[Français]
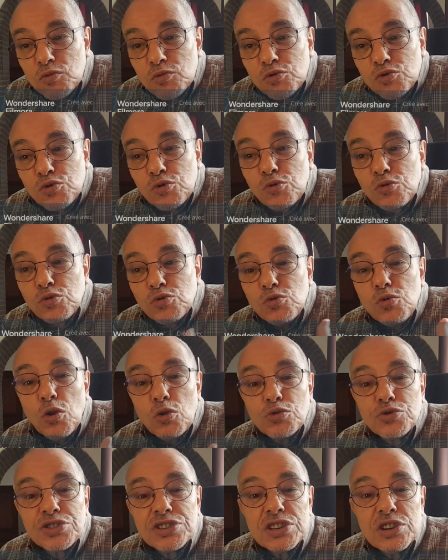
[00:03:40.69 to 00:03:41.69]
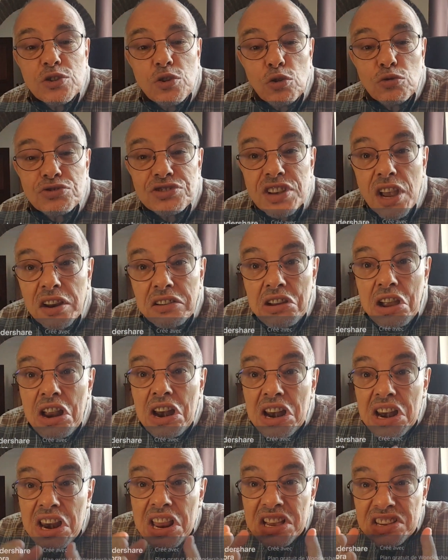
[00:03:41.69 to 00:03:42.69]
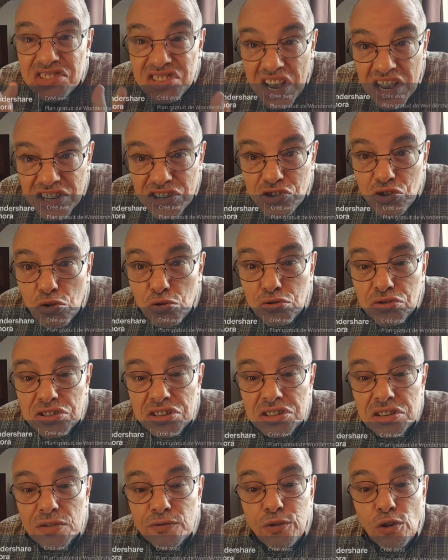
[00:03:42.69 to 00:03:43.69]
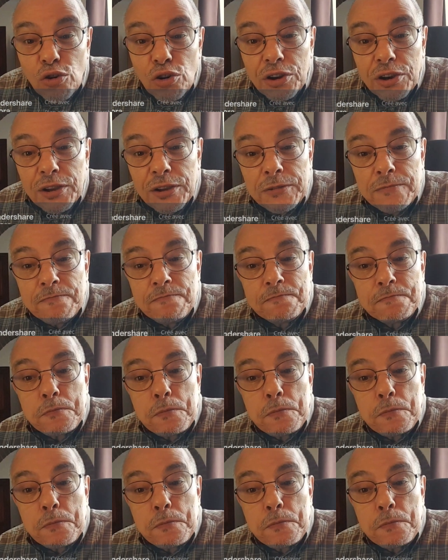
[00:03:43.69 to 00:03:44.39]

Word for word: surtout en ce qui concerne les incendies de forêt.